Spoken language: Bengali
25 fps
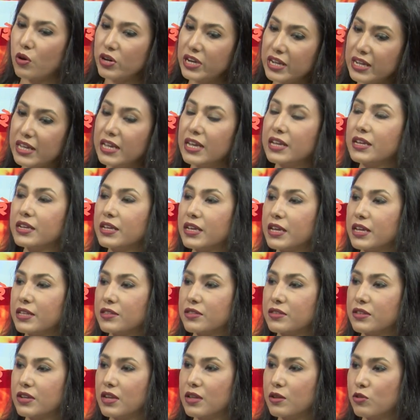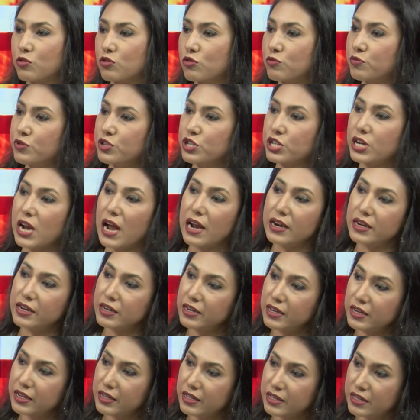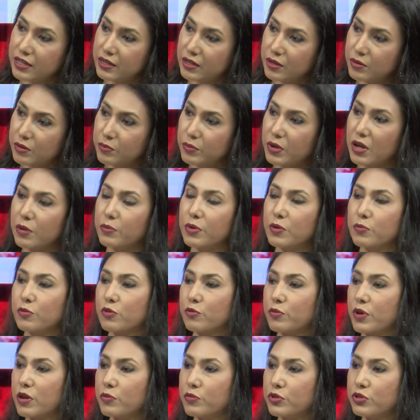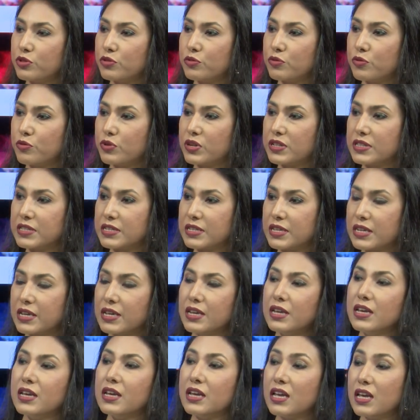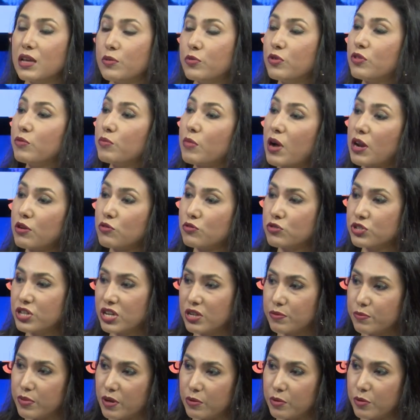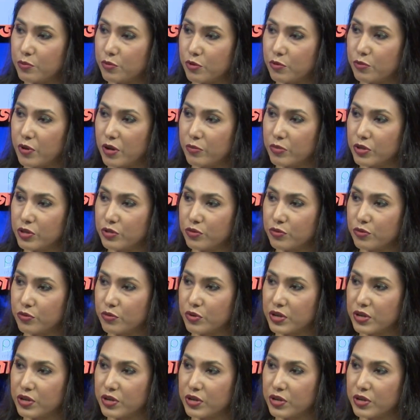অনেকের ক্ষেত্রেই খুব শারীরিকভাবে প্রভাবিত করেছে এবং মানসিকভাবে প্রভাবিত